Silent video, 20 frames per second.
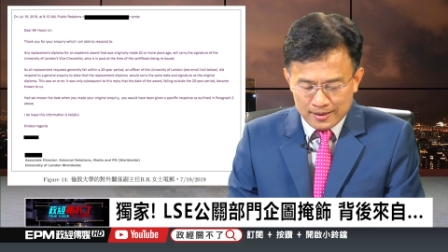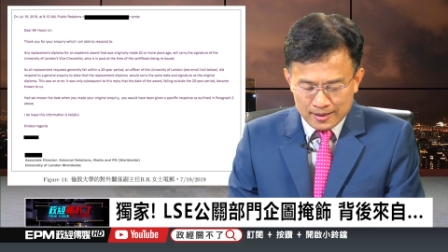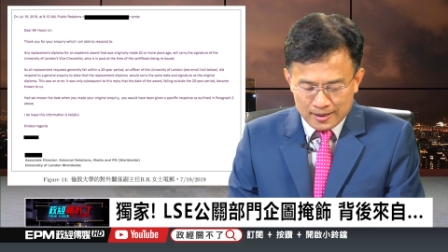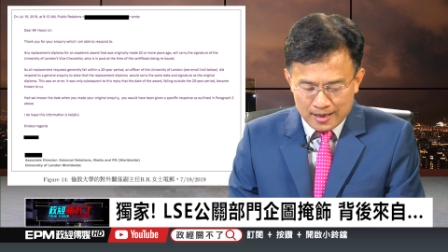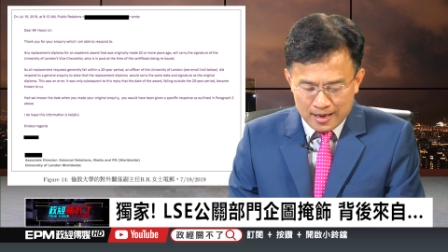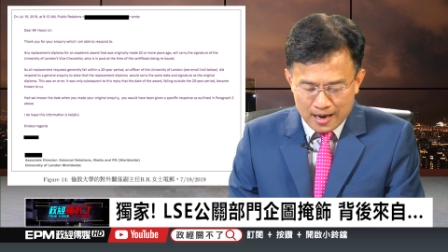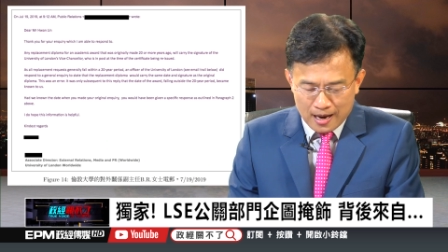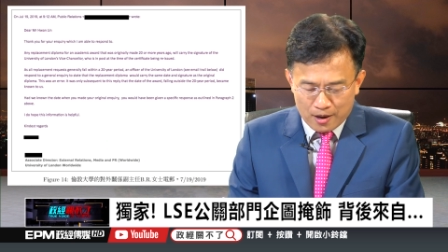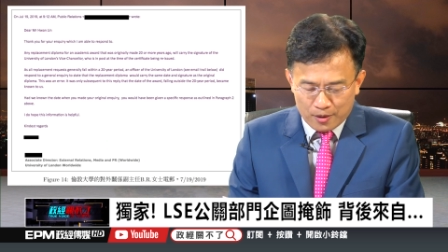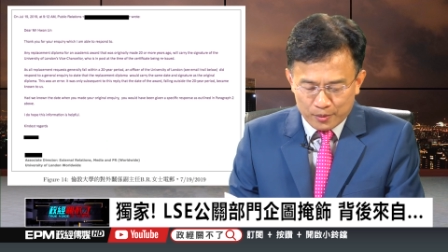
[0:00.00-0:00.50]

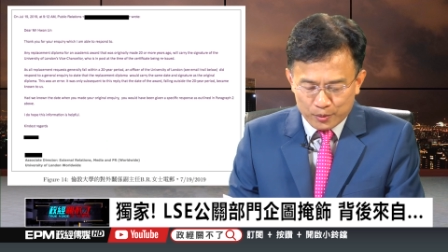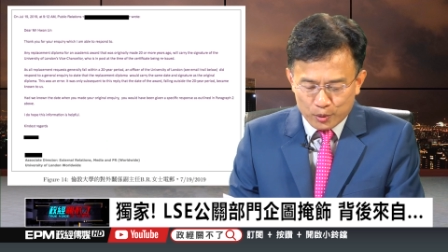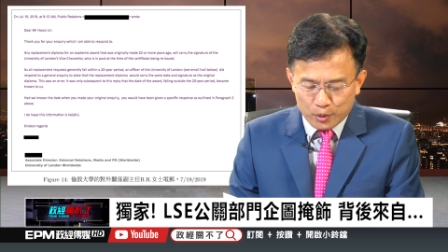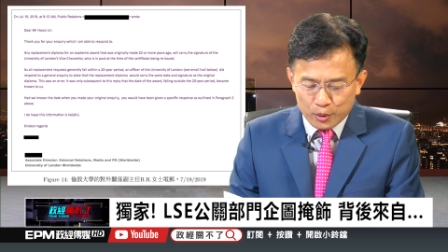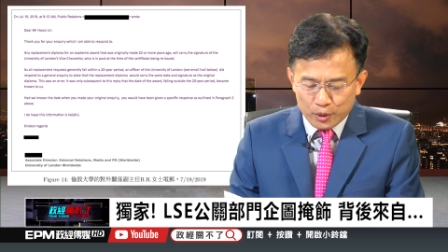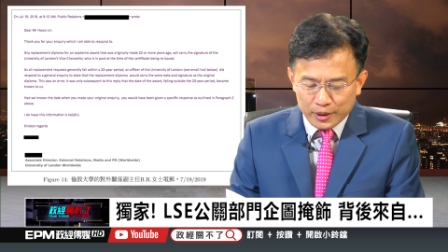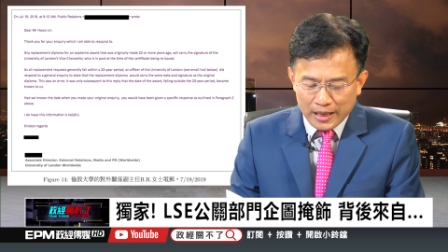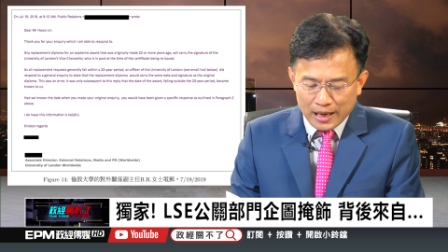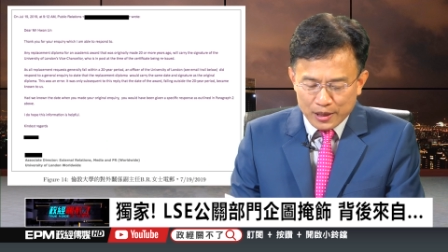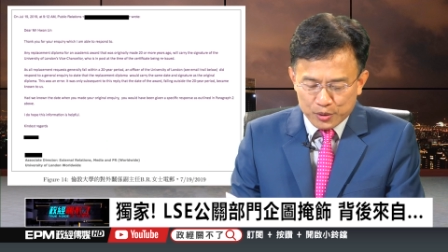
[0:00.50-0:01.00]
好，伦
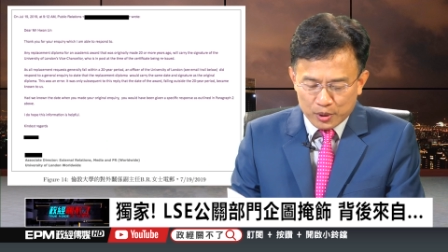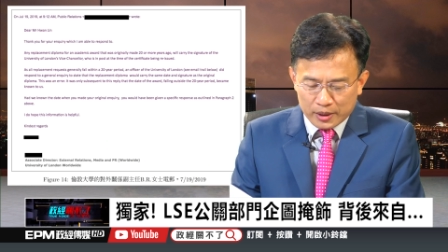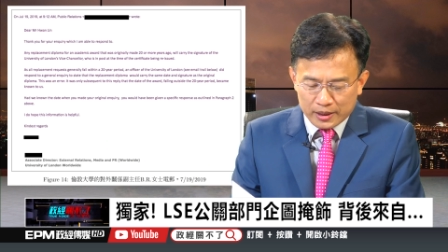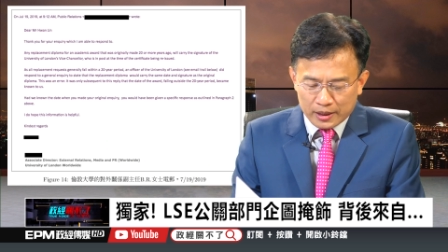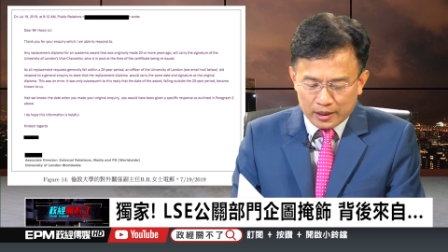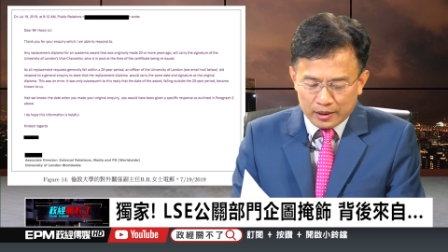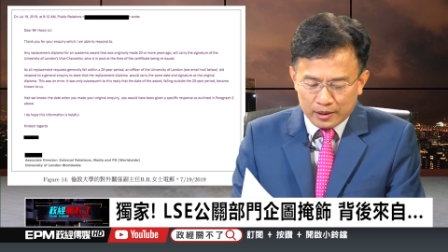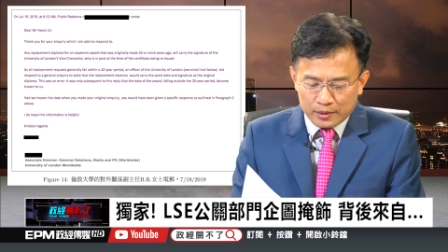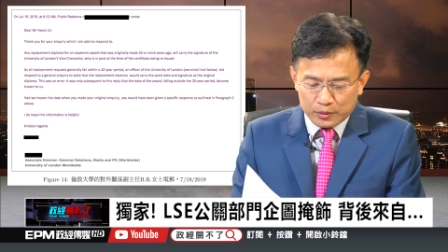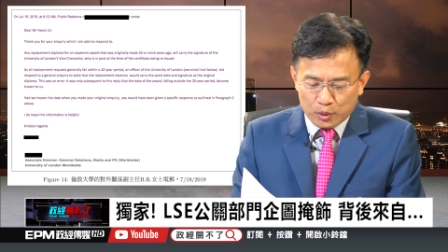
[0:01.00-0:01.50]
敦大学
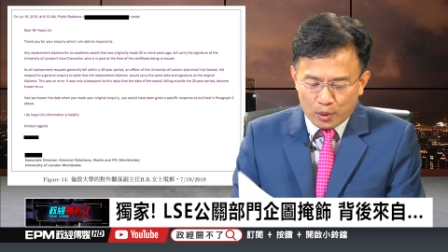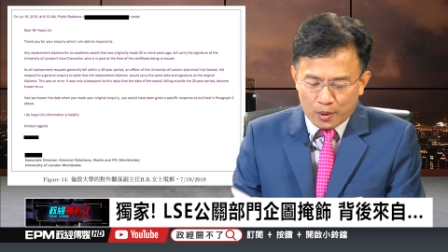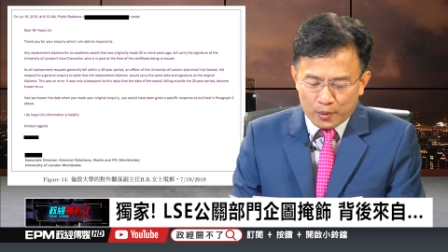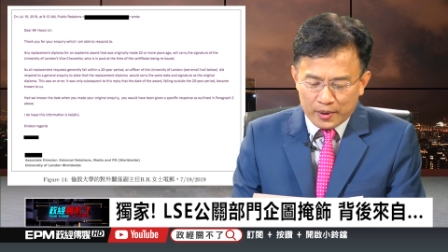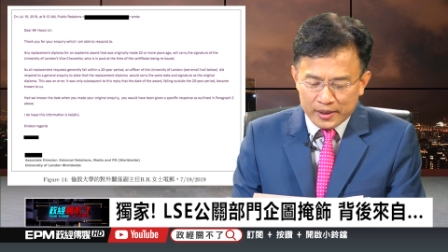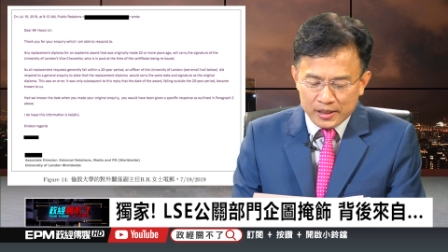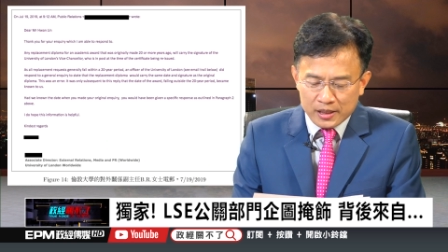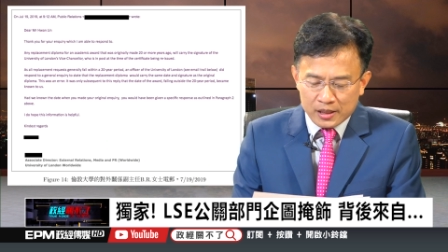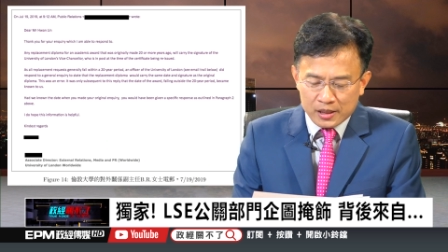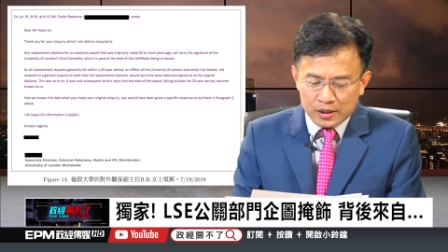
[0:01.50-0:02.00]
的对外
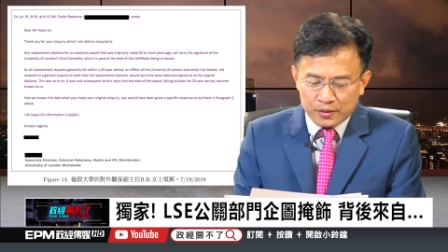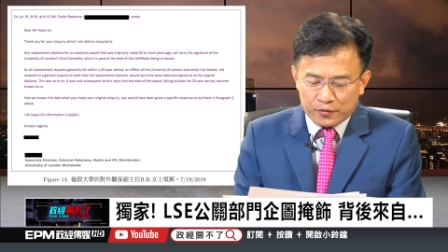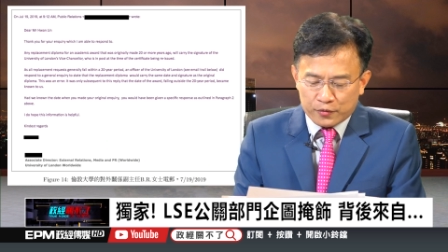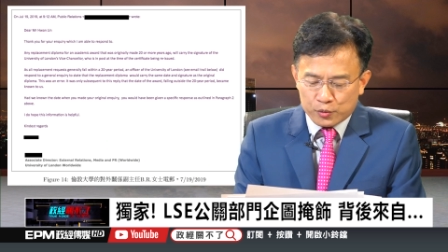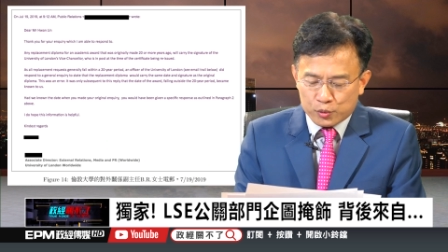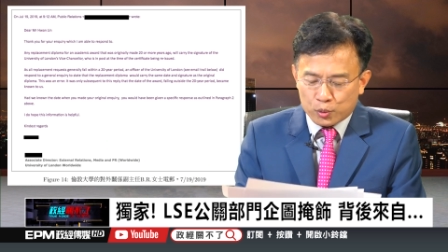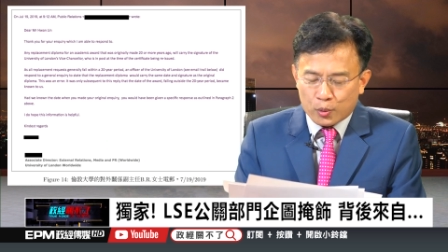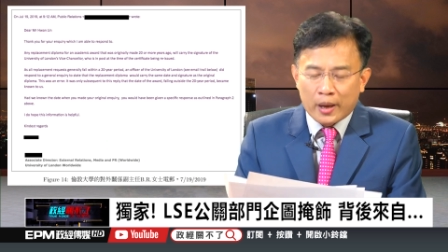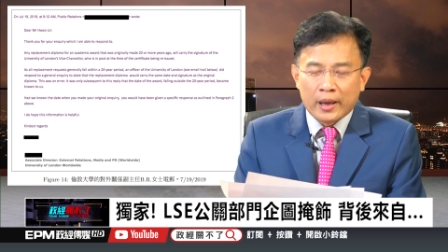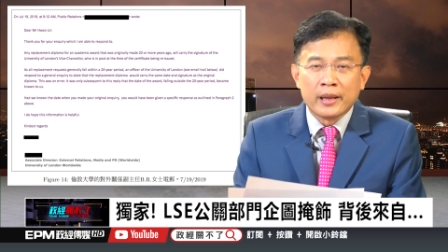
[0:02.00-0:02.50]
关系室副
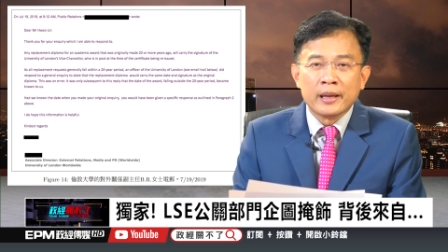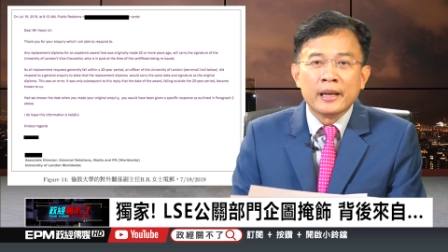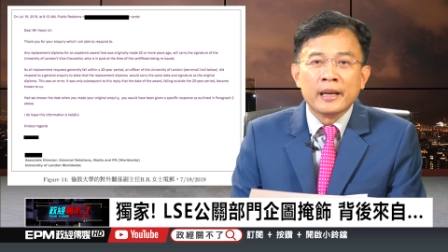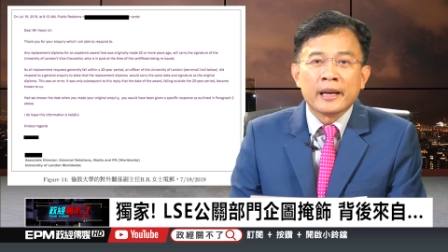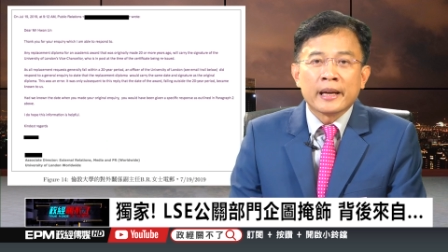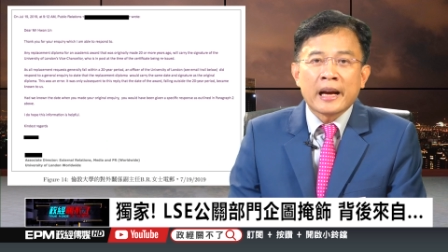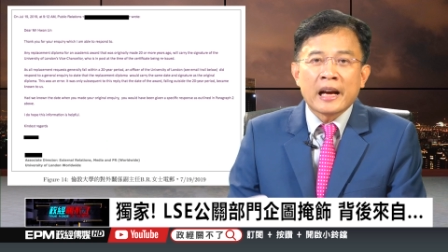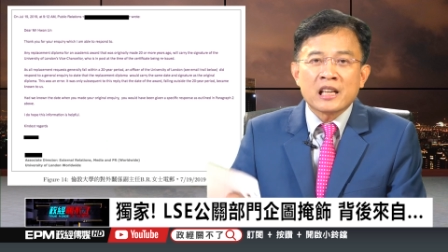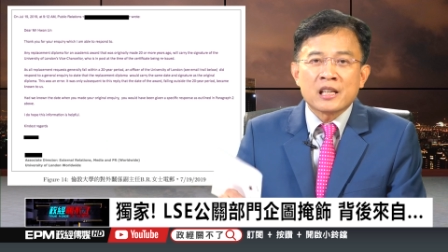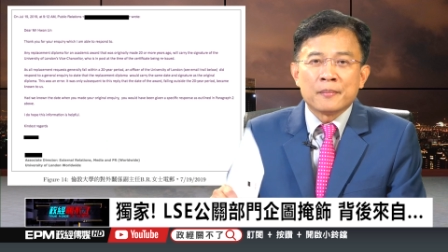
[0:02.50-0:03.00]
主管
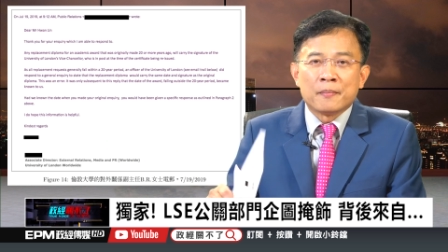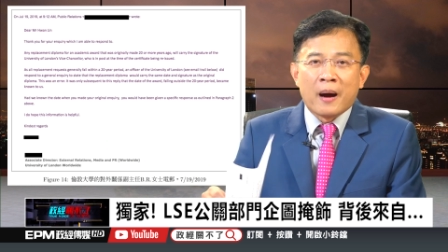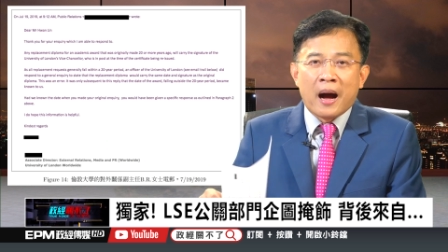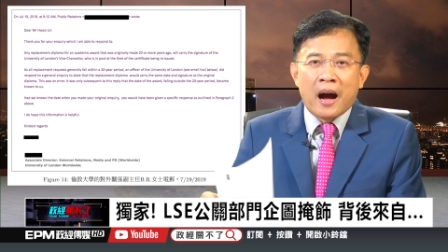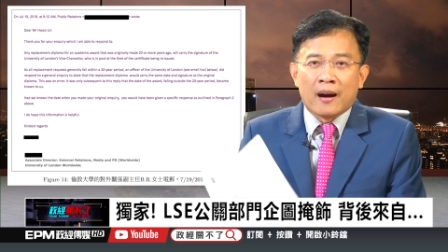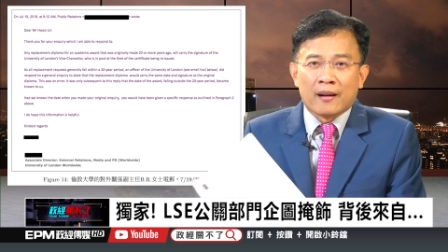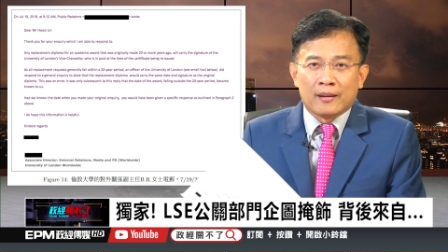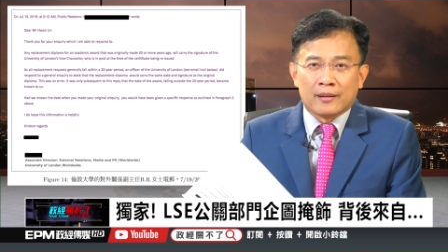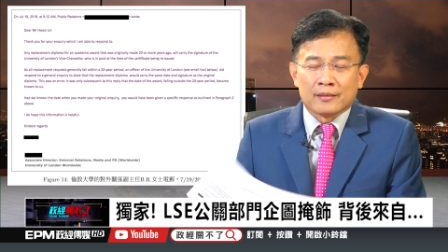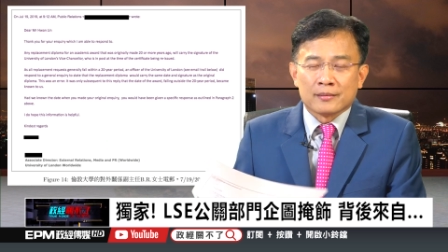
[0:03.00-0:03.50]
开始
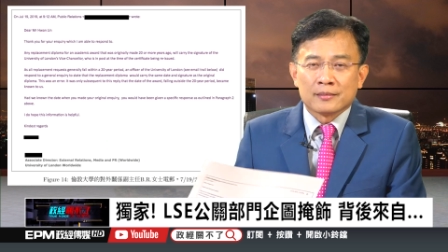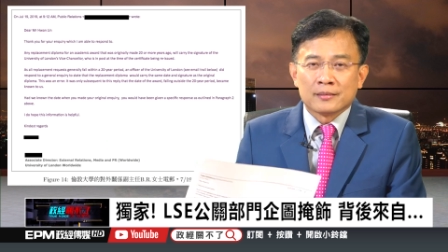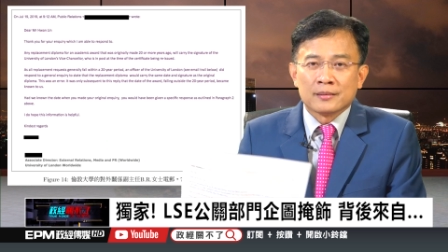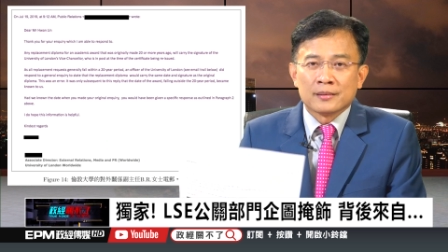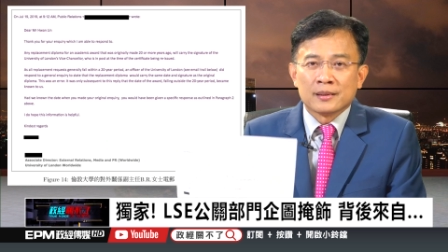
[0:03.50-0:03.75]
忙了，